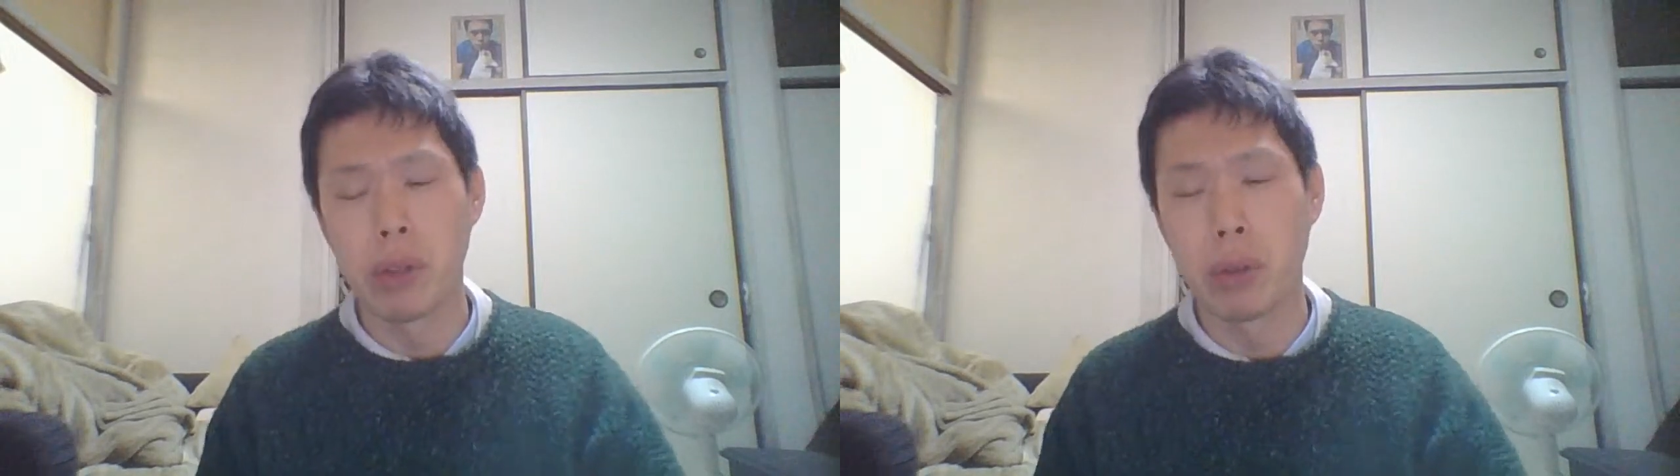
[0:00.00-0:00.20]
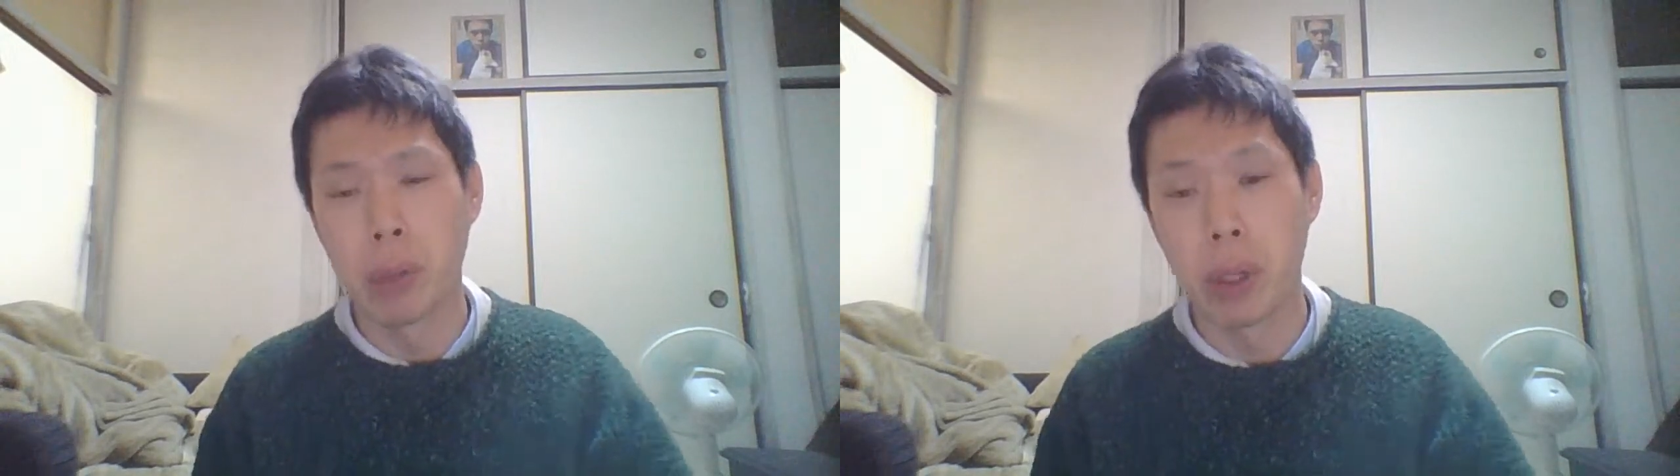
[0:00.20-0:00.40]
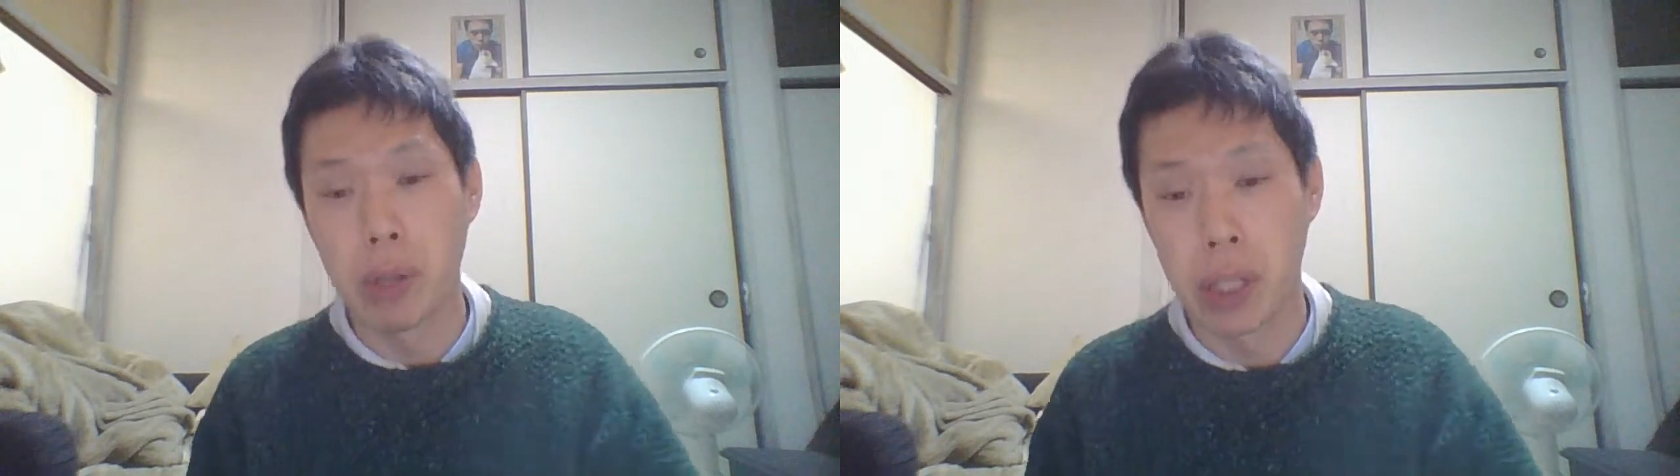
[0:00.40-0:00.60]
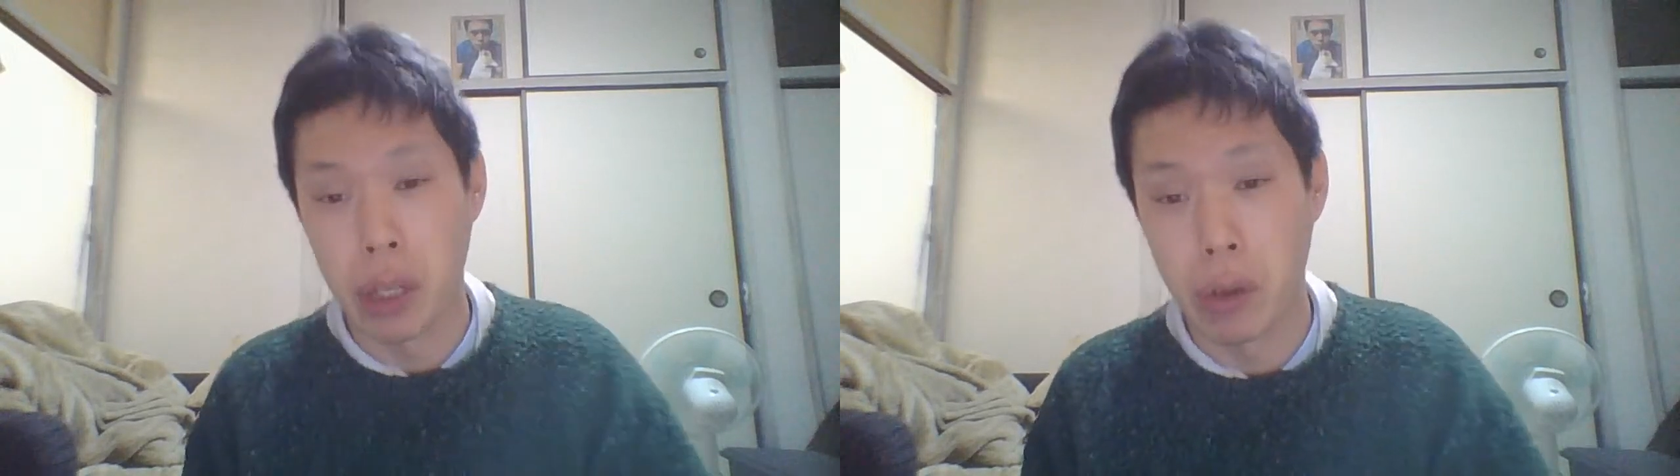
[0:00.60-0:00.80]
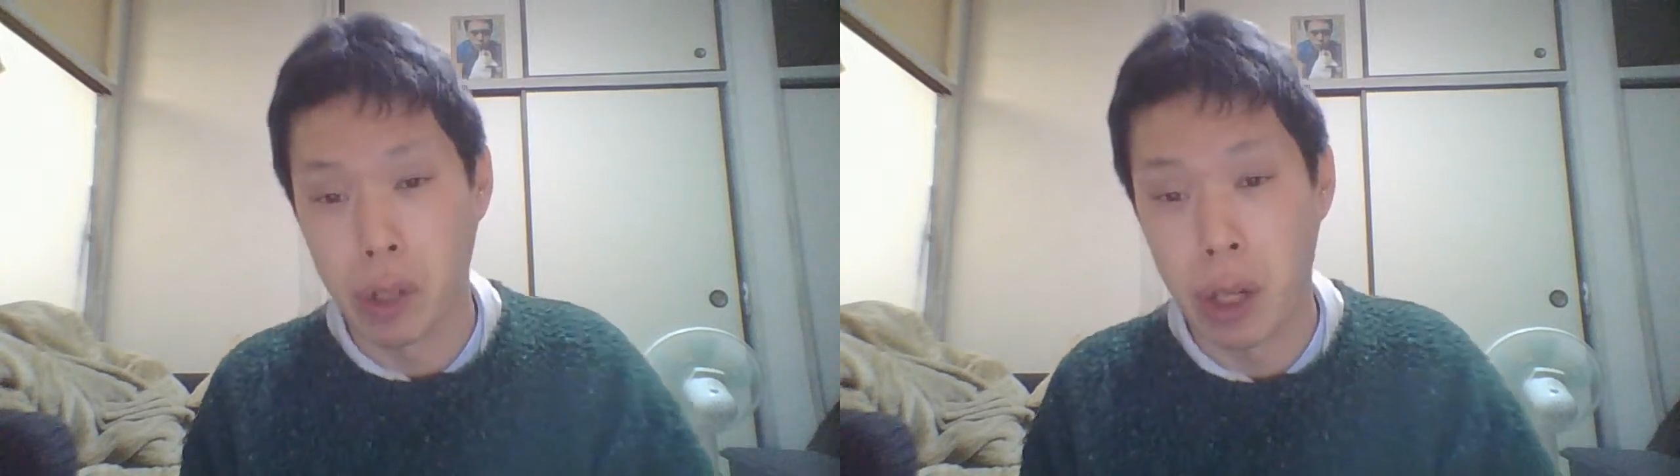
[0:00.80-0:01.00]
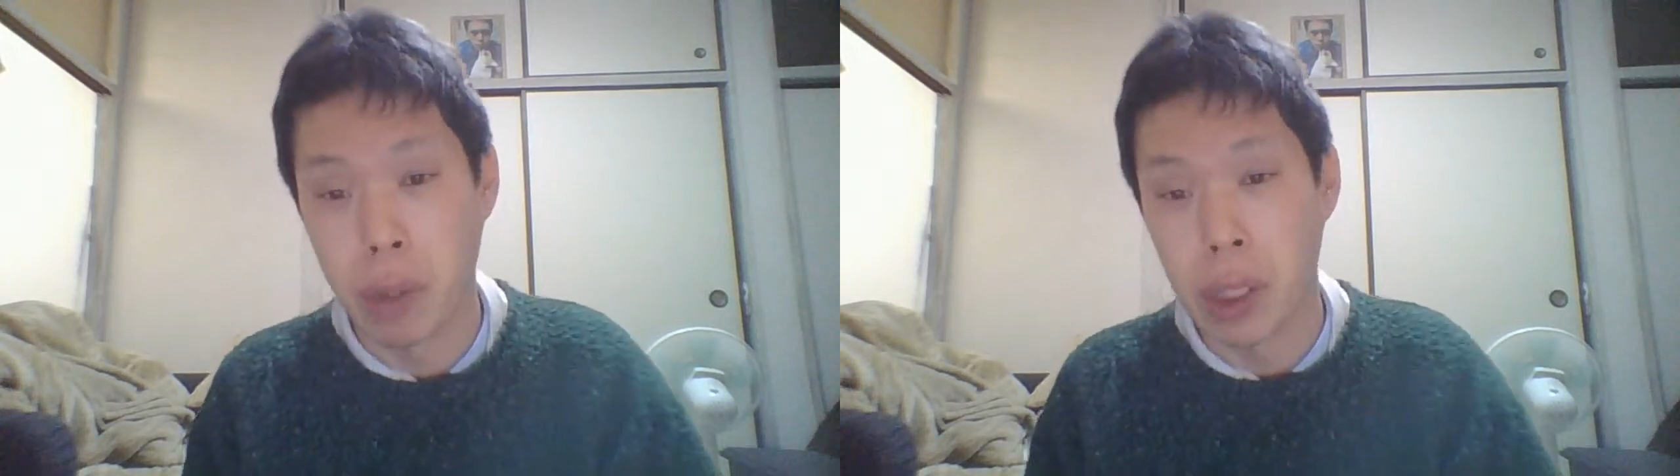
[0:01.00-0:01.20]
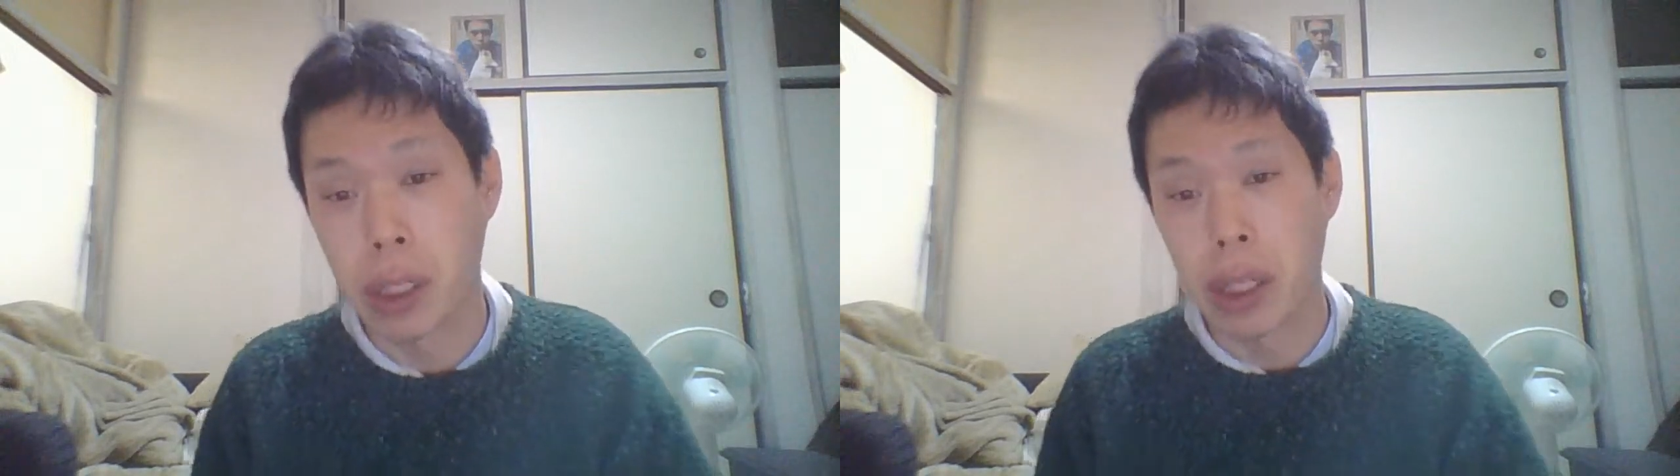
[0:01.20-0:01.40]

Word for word: ちょっとびっくりしたニュースありました